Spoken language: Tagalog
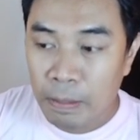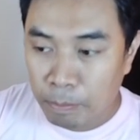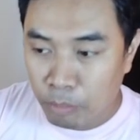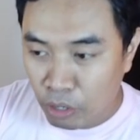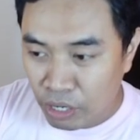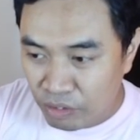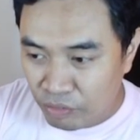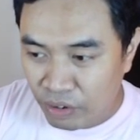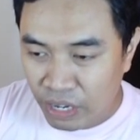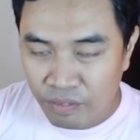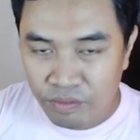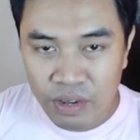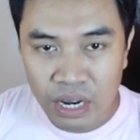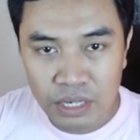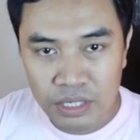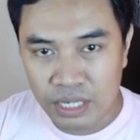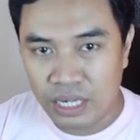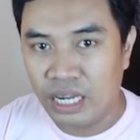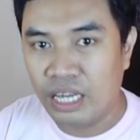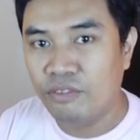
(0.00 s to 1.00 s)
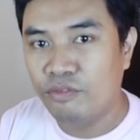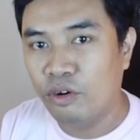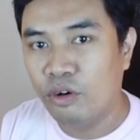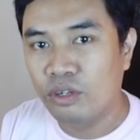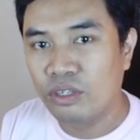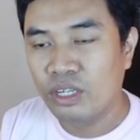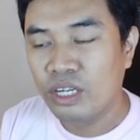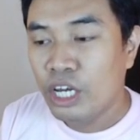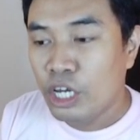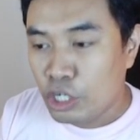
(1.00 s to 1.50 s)
0.5 lang si
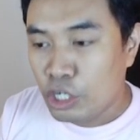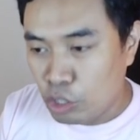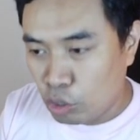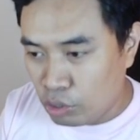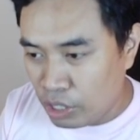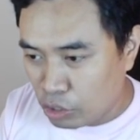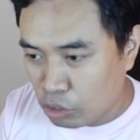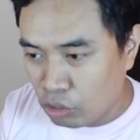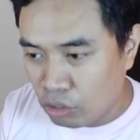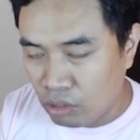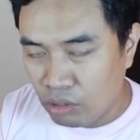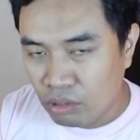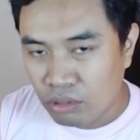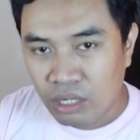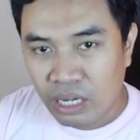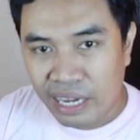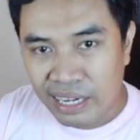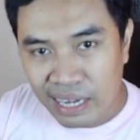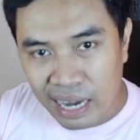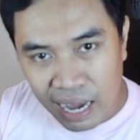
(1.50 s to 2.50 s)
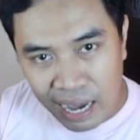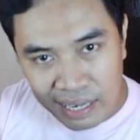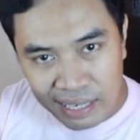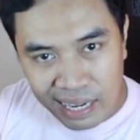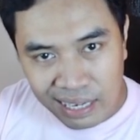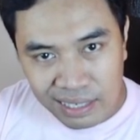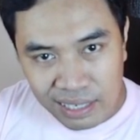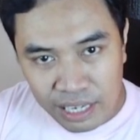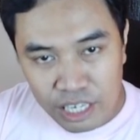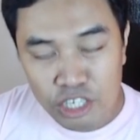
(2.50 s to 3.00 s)
Levon. So dito, kailangan
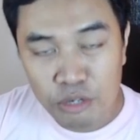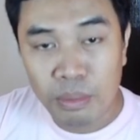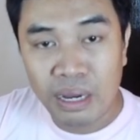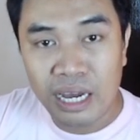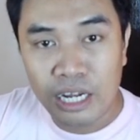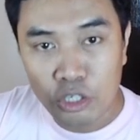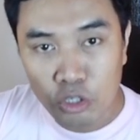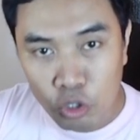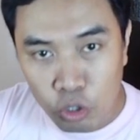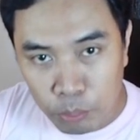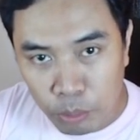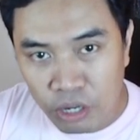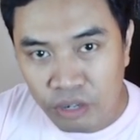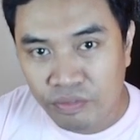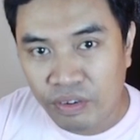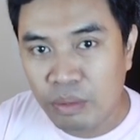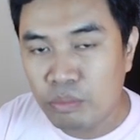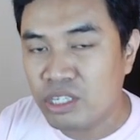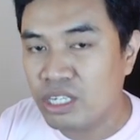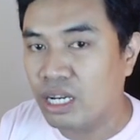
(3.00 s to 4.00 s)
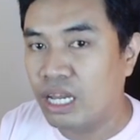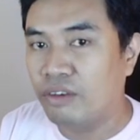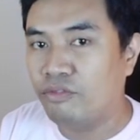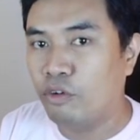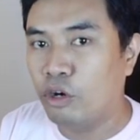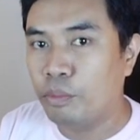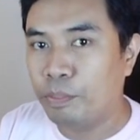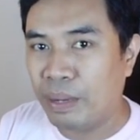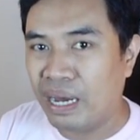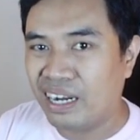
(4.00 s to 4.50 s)
at least maka 2.5 si
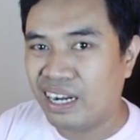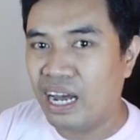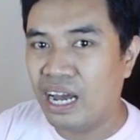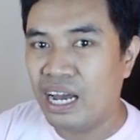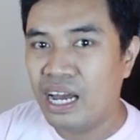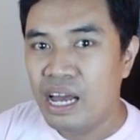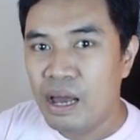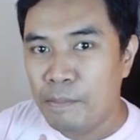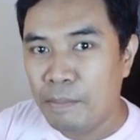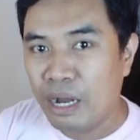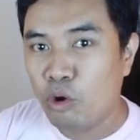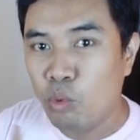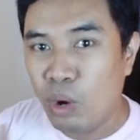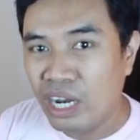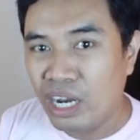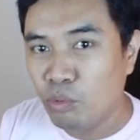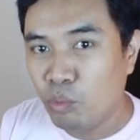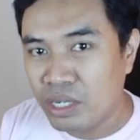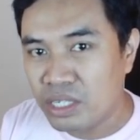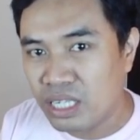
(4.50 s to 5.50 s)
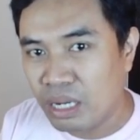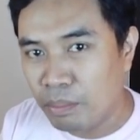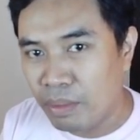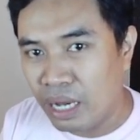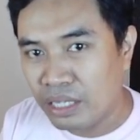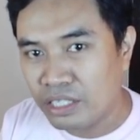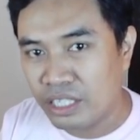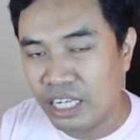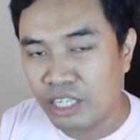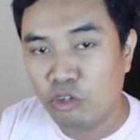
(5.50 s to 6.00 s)
Levon para mag 1-1 sa
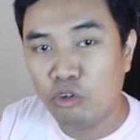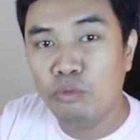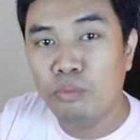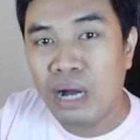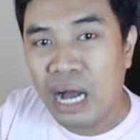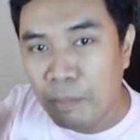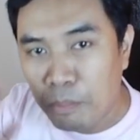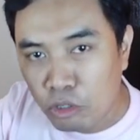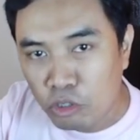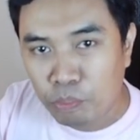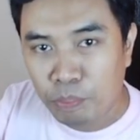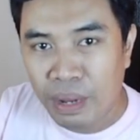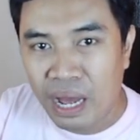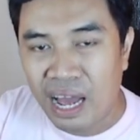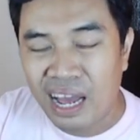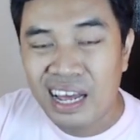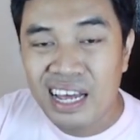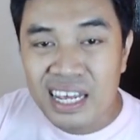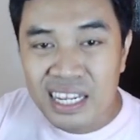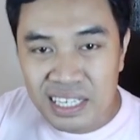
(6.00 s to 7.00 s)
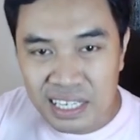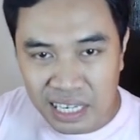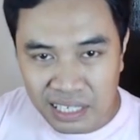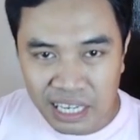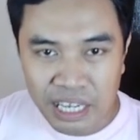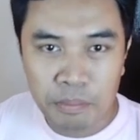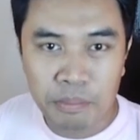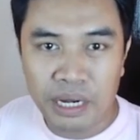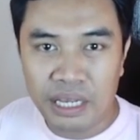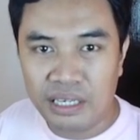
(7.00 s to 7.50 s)
match at umabot pa sa
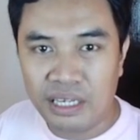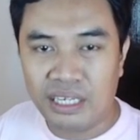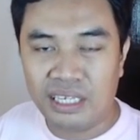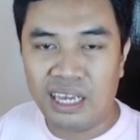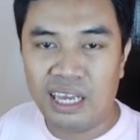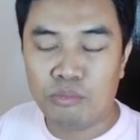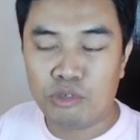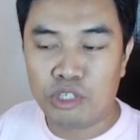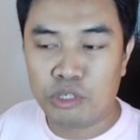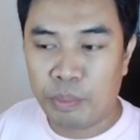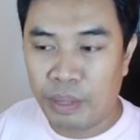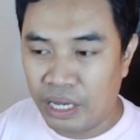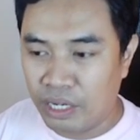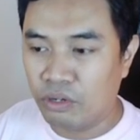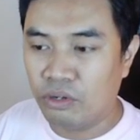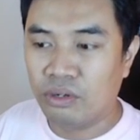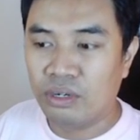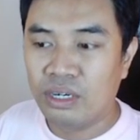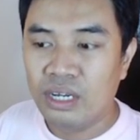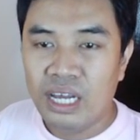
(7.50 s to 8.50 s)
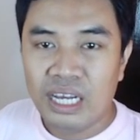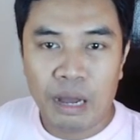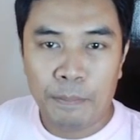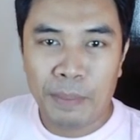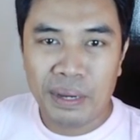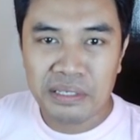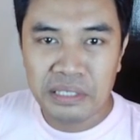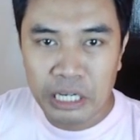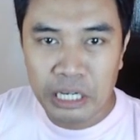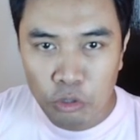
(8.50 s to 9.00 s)
tiebreaker games. Pero
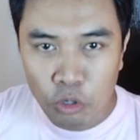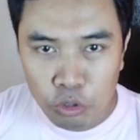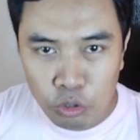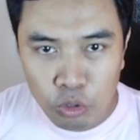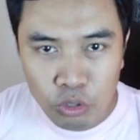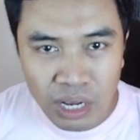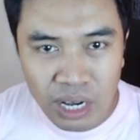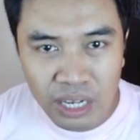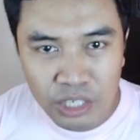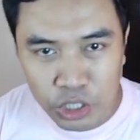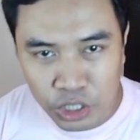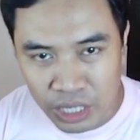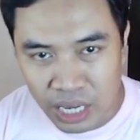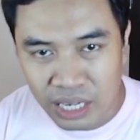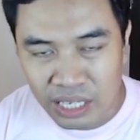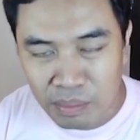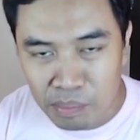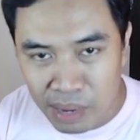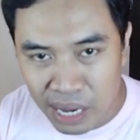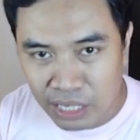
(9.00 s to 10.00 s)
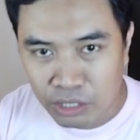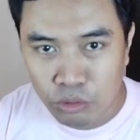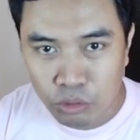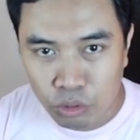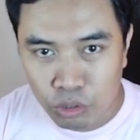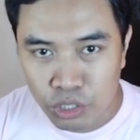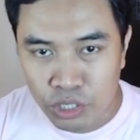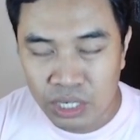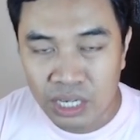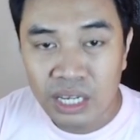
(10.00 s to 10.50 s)
kapag natuto na lang siya ni
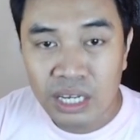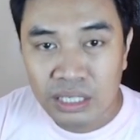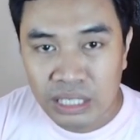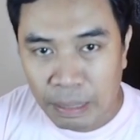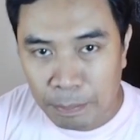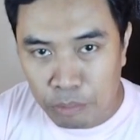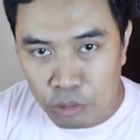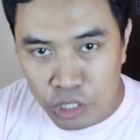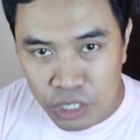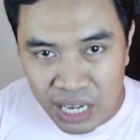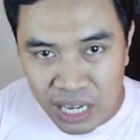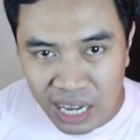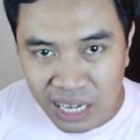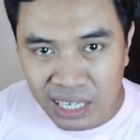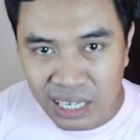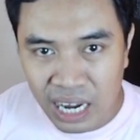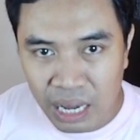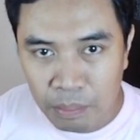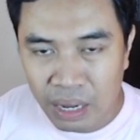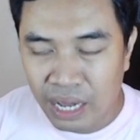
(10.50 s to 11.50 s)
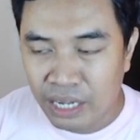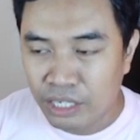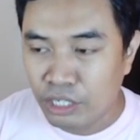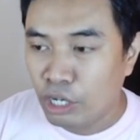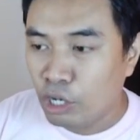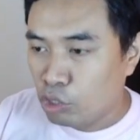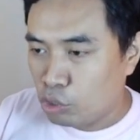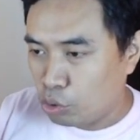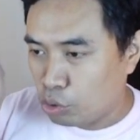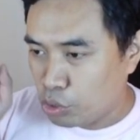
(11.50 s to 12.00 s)
Magnus tapos na ang
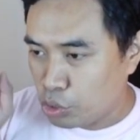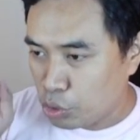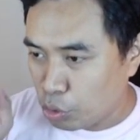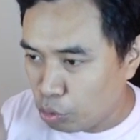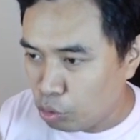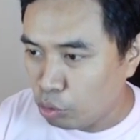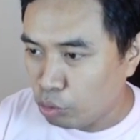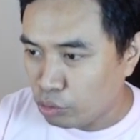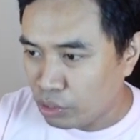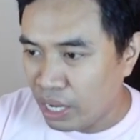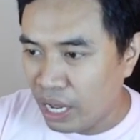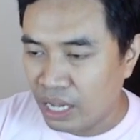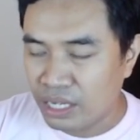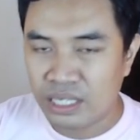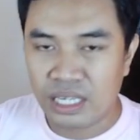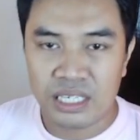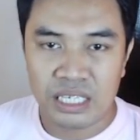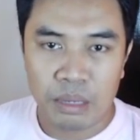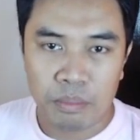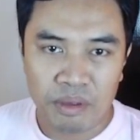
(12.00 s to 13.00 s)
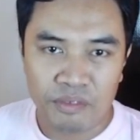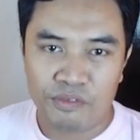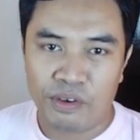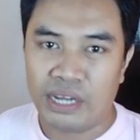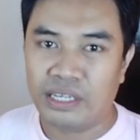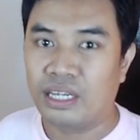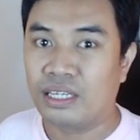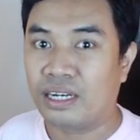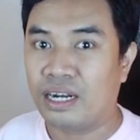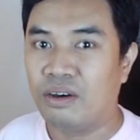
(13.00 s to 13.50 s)
laban, susulong na sa
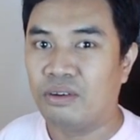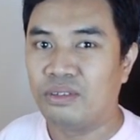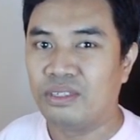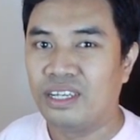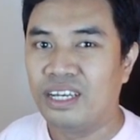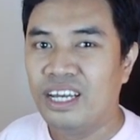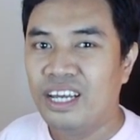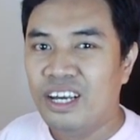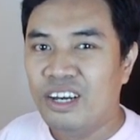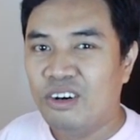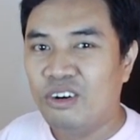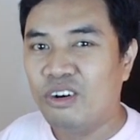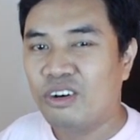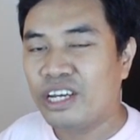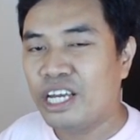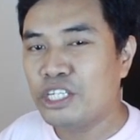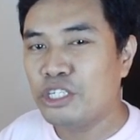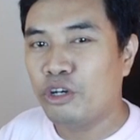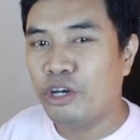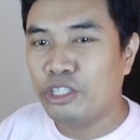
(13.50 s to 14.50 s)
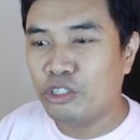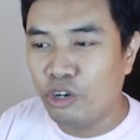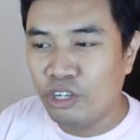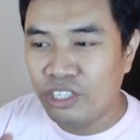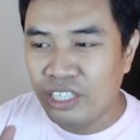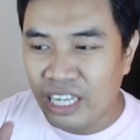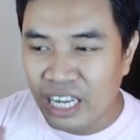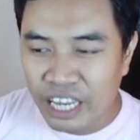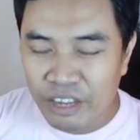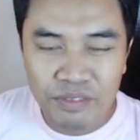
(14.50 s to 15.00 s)
semifinal round. Okay, so ito
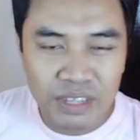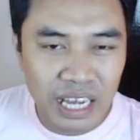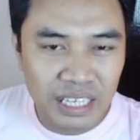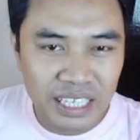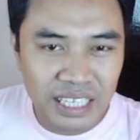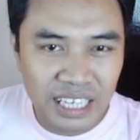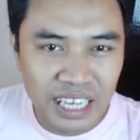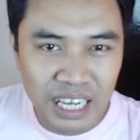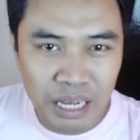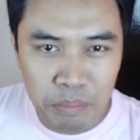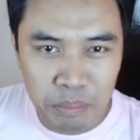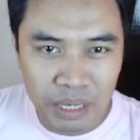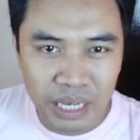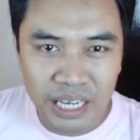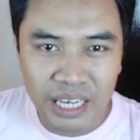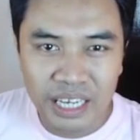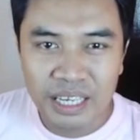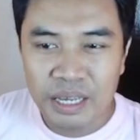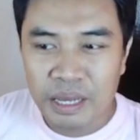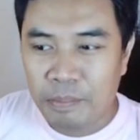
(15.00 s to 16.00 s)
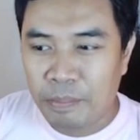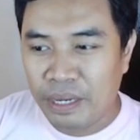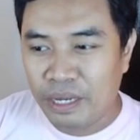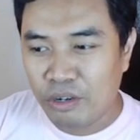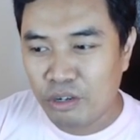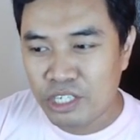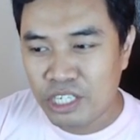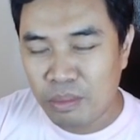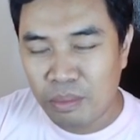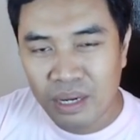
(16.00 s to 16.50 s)
inilive natin kagabi,
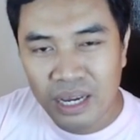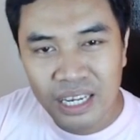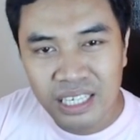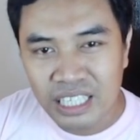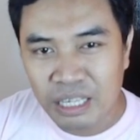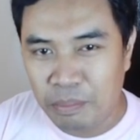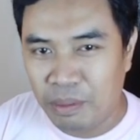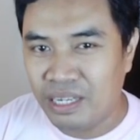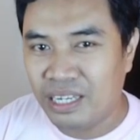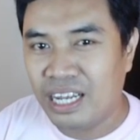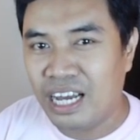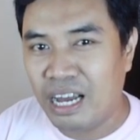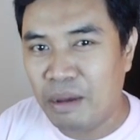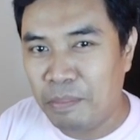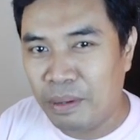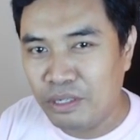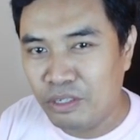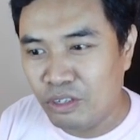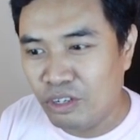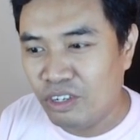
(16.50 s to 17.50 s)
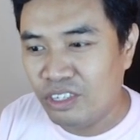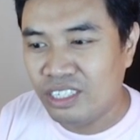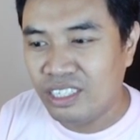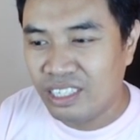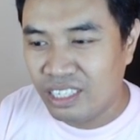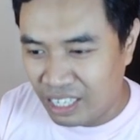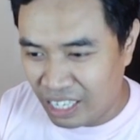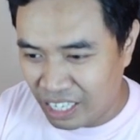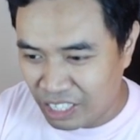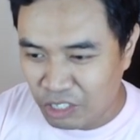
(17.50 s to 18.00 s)
pero sa mga hindi pa
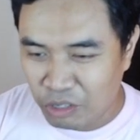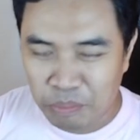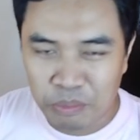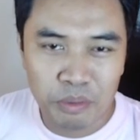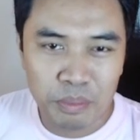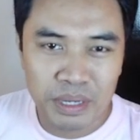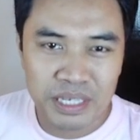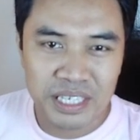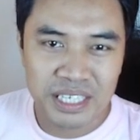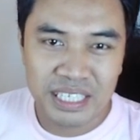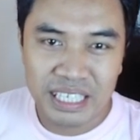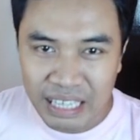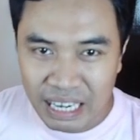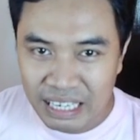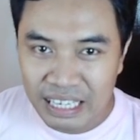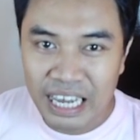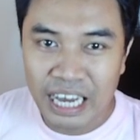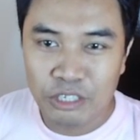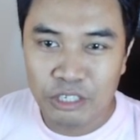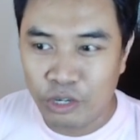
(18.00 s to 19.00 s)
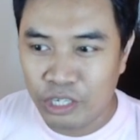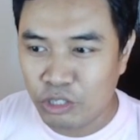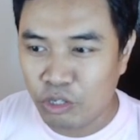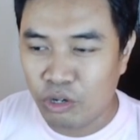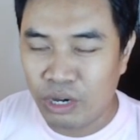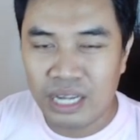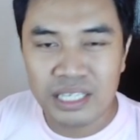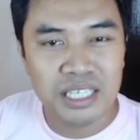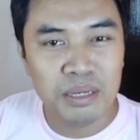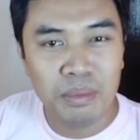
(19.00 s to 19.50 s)
nakakapanood, ito po, mas detalyado ito.
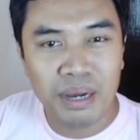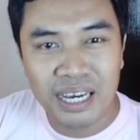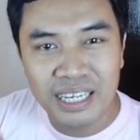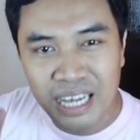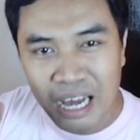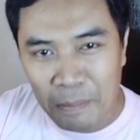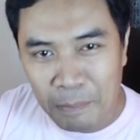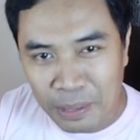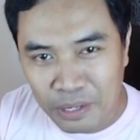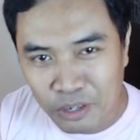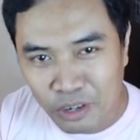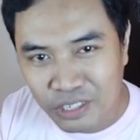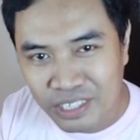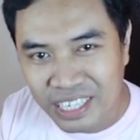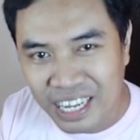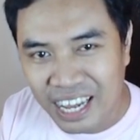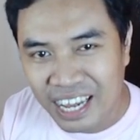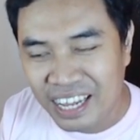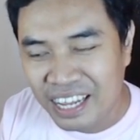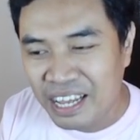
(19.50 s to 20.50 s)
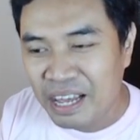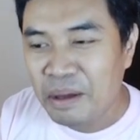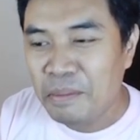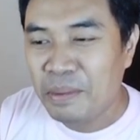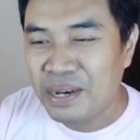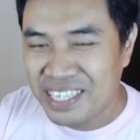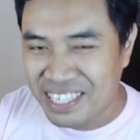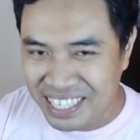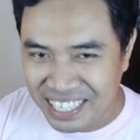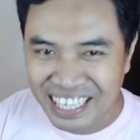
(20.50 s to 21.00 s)
At sa mga nakapanood na,
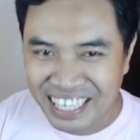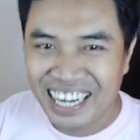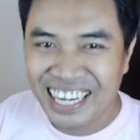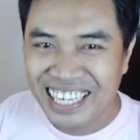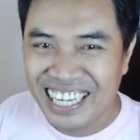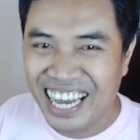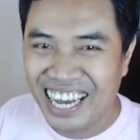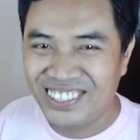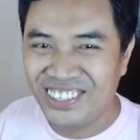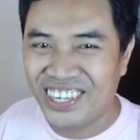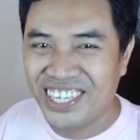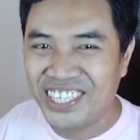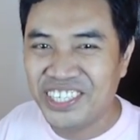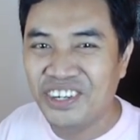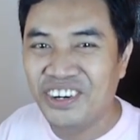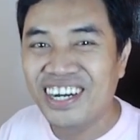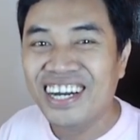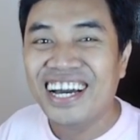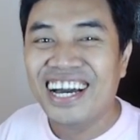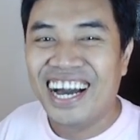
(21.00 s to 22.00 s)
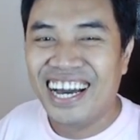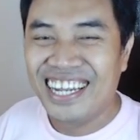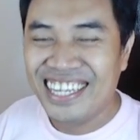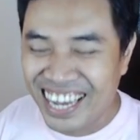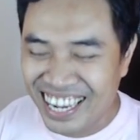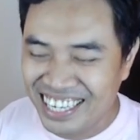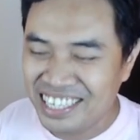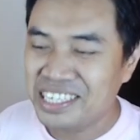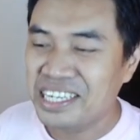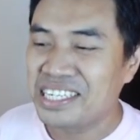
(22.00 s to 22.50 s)
mas detalyado itong
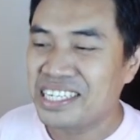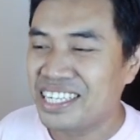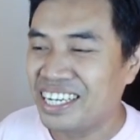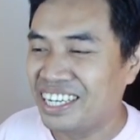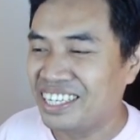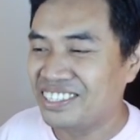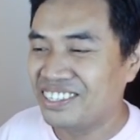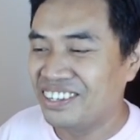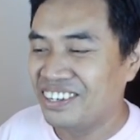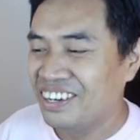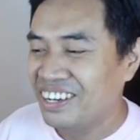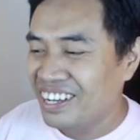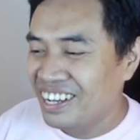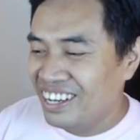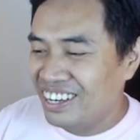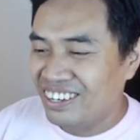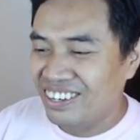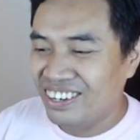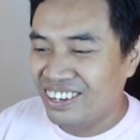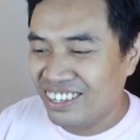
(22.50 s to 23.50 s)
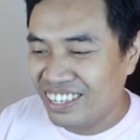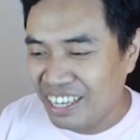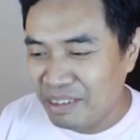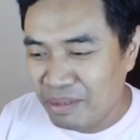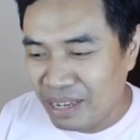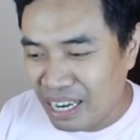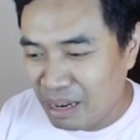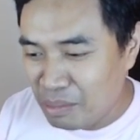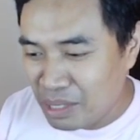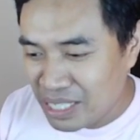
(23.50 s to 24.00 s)
analysis na ito. Okay,
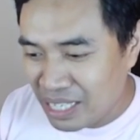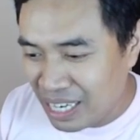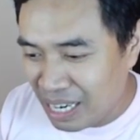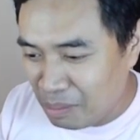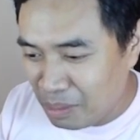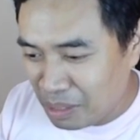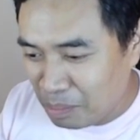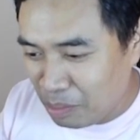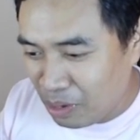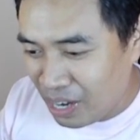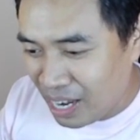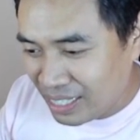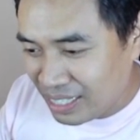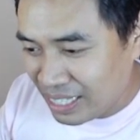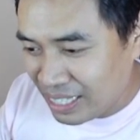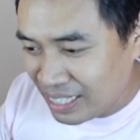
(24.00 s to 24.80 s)
maraming salamat po at